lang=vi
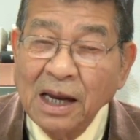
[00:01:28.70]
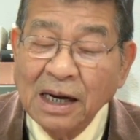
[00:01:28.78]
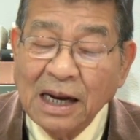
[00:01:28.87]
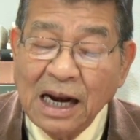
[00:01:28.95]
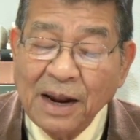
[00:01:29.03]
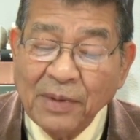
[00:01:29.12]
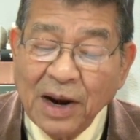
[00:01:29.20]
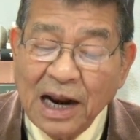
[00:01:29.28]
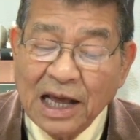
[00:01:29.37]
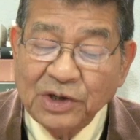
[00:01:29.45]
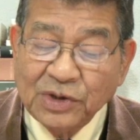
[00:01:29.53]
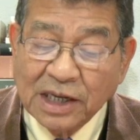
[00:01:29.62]
Đây là một cái
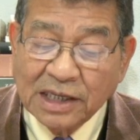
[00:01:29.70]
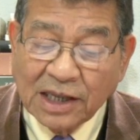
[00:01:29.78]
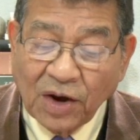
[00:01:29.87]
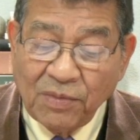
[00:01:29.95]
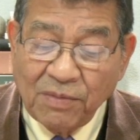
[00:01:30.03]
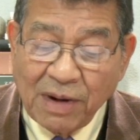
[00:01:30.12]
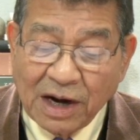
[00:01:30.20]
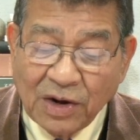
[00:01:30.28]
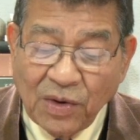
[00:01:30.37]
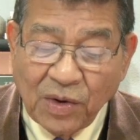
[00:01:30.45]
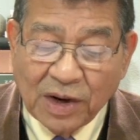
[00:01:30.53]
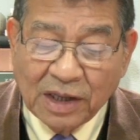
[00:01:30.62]
lễ truyền thống bắt
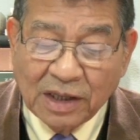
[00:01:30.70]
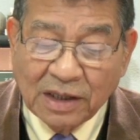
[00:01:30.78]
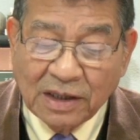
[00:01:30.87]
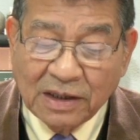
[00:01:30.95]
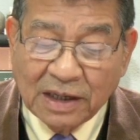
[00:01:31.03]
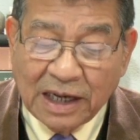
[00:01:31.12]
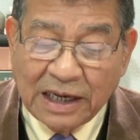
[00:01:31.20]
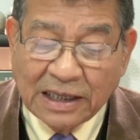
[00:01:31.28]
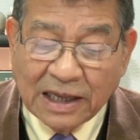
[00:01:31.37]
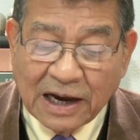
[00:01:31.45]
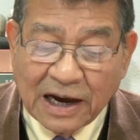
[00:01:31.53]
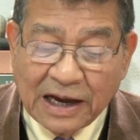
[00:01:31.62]
nguồn từ cái
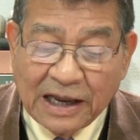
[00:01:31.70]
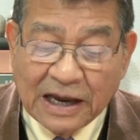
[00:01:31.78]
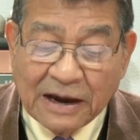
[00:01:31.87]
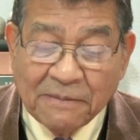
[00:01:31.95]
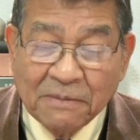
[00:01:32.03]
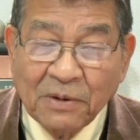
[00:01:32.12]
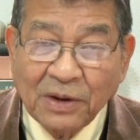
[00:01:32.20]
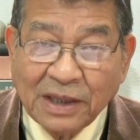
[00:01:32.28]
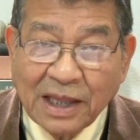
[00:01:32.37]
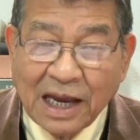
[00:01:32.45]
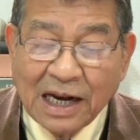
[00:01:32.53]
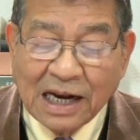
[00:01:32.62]
thời có
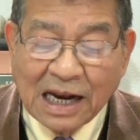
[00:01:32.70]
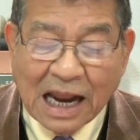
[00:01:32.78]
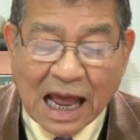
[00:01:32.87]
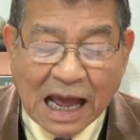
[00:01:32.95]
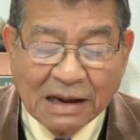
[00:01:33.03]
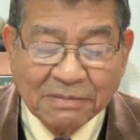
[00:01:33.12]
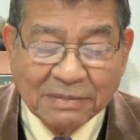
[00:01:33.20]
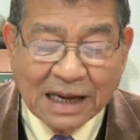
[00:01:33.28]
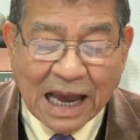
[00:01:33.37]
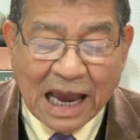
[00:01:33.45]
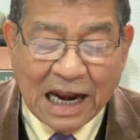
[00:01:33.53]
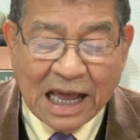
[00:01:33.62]
tên là
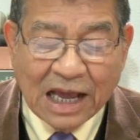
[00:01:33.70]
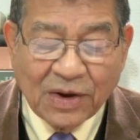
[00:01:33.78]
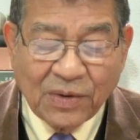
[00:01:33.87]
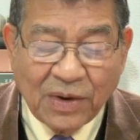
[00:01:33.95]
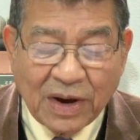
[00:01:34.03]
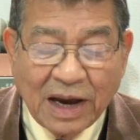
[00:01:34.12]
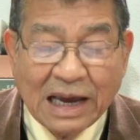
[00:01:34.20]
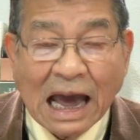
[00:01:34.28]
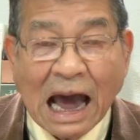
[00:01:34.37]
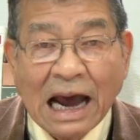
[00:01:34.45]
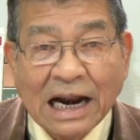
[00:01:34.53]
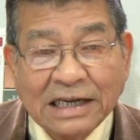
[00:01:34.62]
Gaelic của người
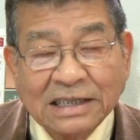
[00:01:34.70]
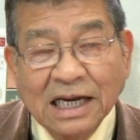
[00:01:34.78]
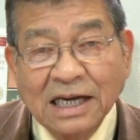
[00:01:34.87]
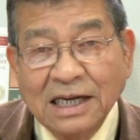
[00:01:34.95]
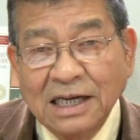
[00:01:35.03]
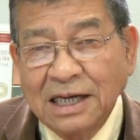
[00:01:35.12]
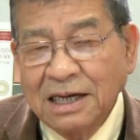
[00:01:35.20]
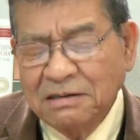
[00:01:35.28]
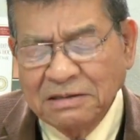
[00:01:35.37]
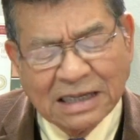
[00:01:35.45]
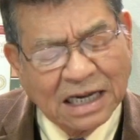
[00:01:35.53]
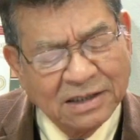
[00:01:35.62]
Irish
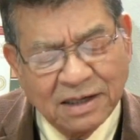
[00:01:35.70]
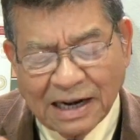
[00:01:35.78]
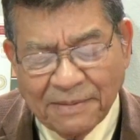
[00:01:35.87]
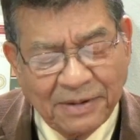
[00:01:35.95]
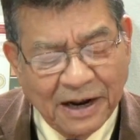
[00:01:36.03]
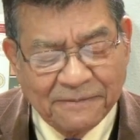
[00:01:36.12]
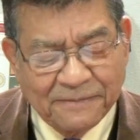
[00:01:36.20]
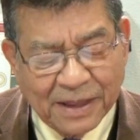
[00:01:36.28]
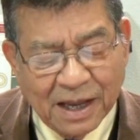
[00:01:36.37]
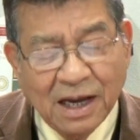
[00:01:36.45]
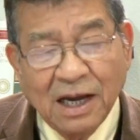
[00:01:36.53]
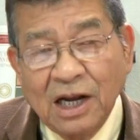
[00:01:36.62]
xa xưa lắm lận
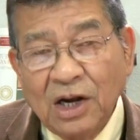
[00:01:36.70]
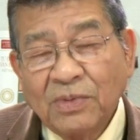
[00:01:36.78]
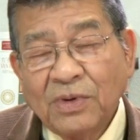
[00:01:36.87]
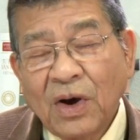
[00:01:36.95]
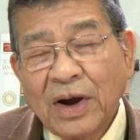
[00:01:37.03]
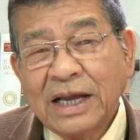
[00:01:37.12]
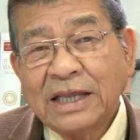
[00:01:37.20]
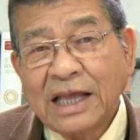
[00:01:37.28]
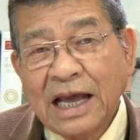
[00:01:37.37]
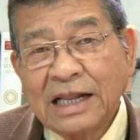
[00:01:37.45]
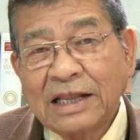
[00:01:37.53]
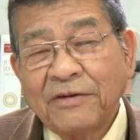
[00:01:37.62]
Lúc đó cái
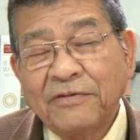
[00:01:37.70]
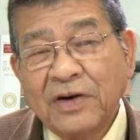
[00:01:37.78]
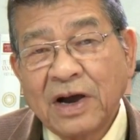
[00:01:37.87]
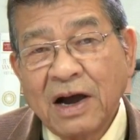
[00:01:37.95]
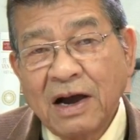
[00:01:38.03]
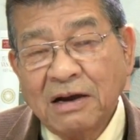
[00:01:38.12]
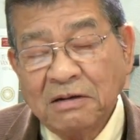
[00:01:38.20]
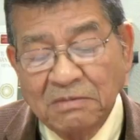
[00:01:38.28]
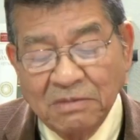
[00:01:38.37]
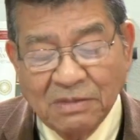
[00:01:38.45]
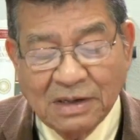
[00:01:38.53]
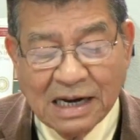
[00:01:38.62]
tên theo phương ngữ
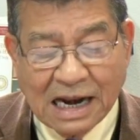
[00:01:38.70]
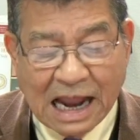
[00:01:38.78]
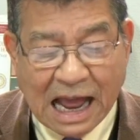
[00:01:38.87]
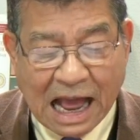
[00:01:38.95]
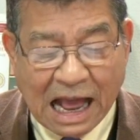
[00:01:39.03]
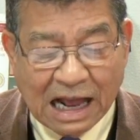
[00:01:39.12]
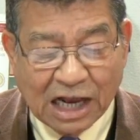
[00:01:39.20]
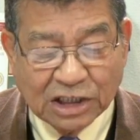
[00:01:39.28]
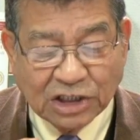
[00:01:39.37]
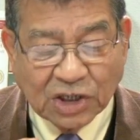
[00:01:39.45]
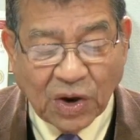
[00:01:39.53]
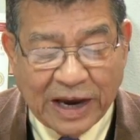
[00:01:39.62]
là
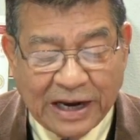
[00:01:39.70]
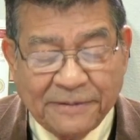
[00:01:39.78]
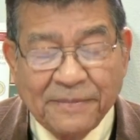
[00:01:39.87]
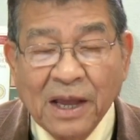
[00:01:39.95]
so-in,